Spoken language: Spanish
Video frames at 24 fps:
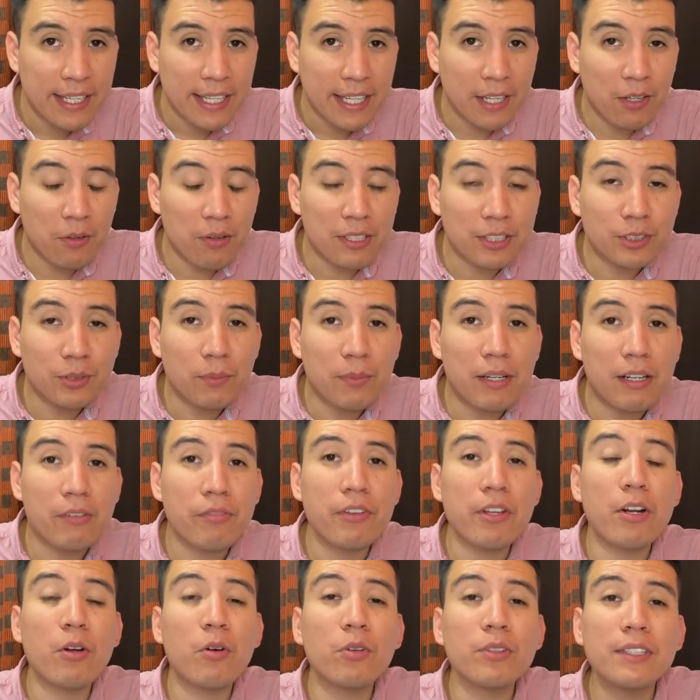Y con esto me
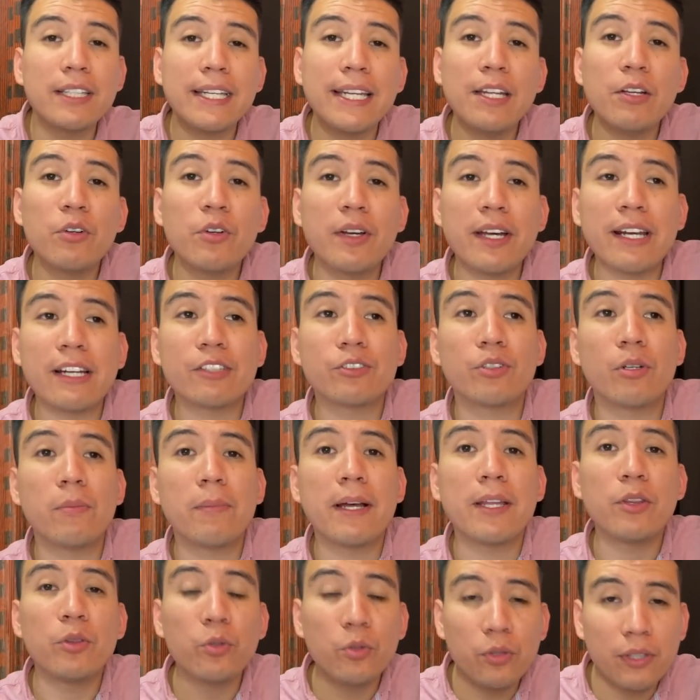refiero a contenido que
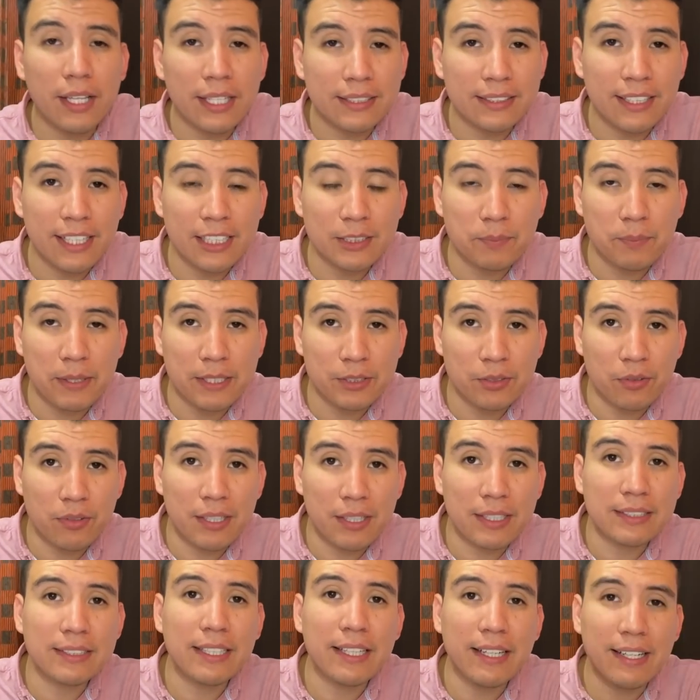resuelva dudas de las
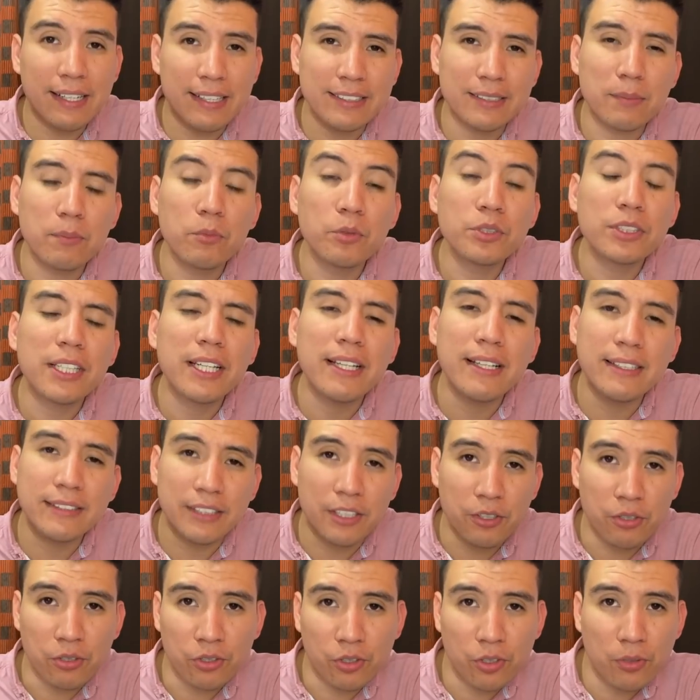personas que realizan búsquedas
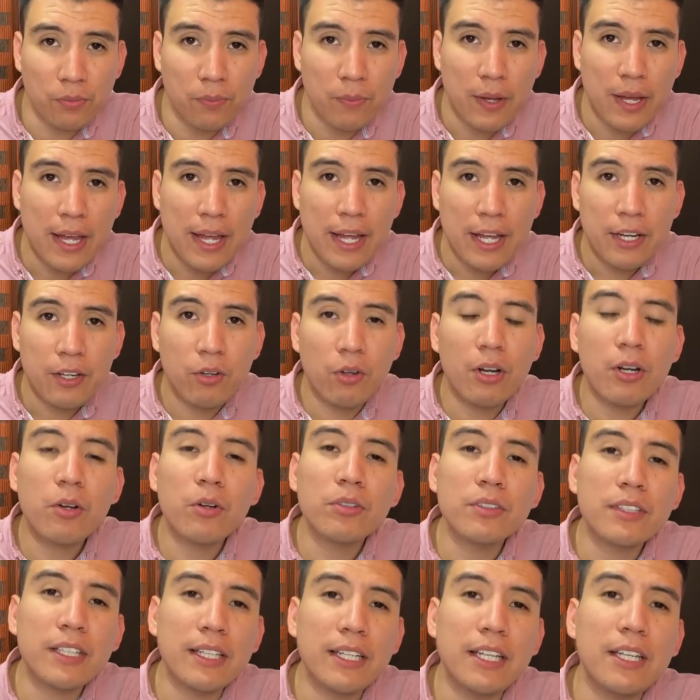en YouTube. No el
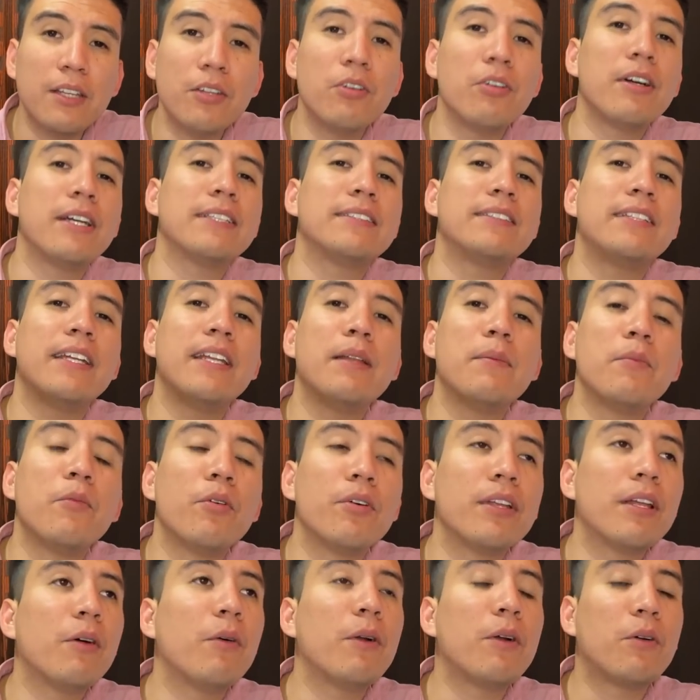contenido que esté de
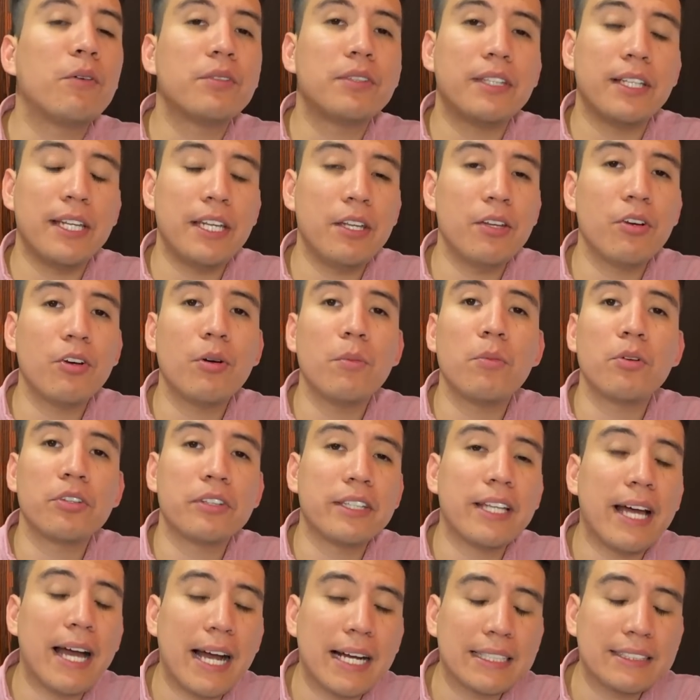moda o el contenido como
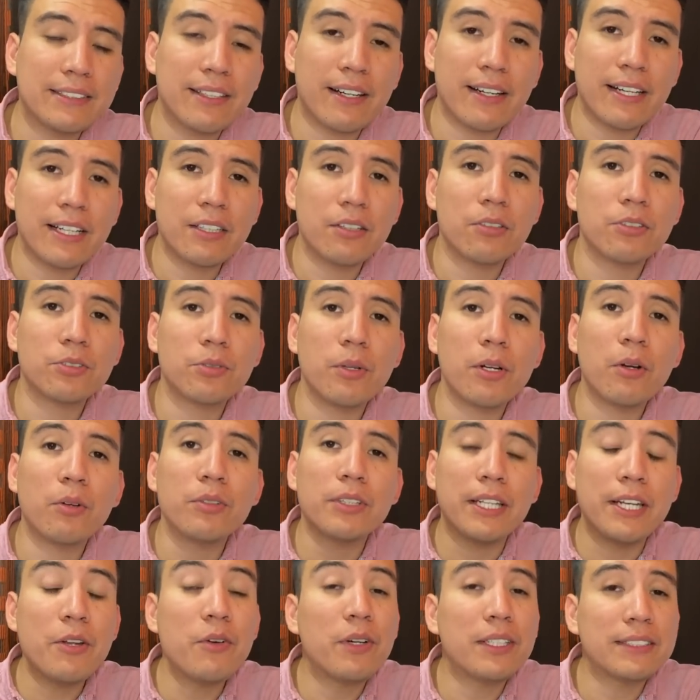tags, retos o el
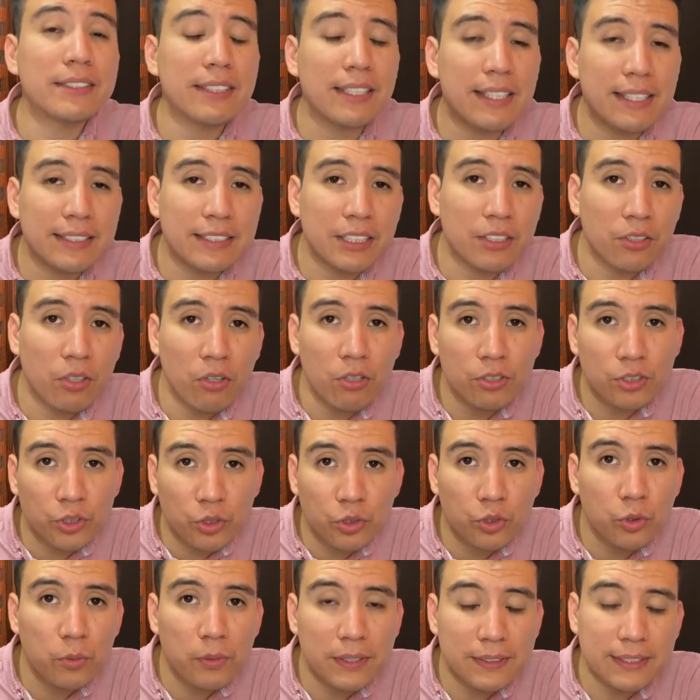contenido que están haciendo los
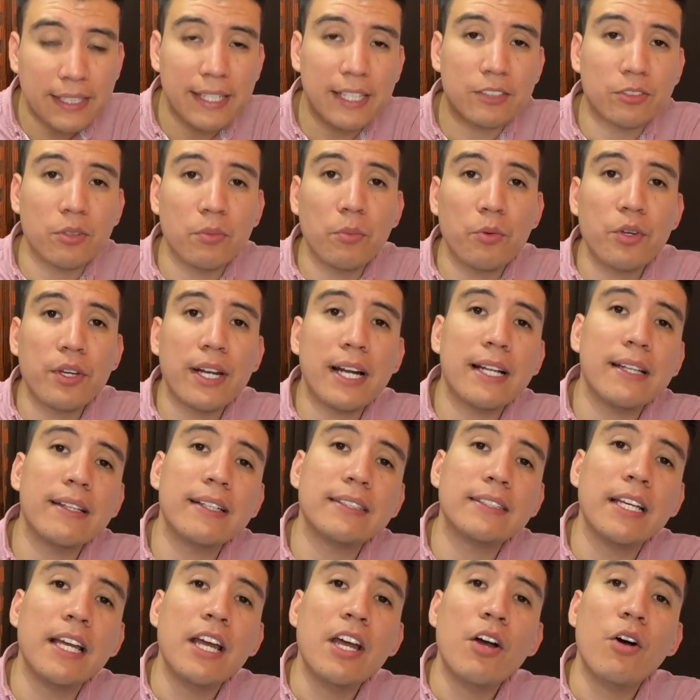youtubers que ya son muy
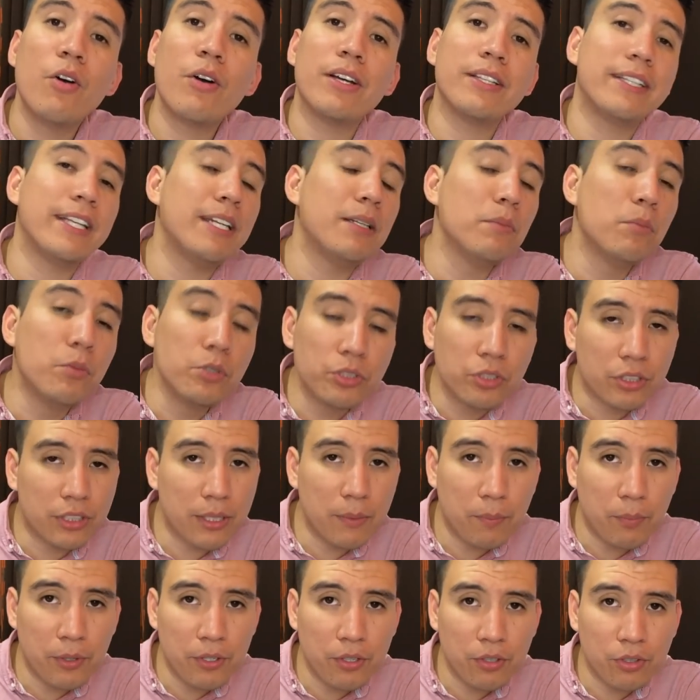grandes o que tienen mucho tiempo en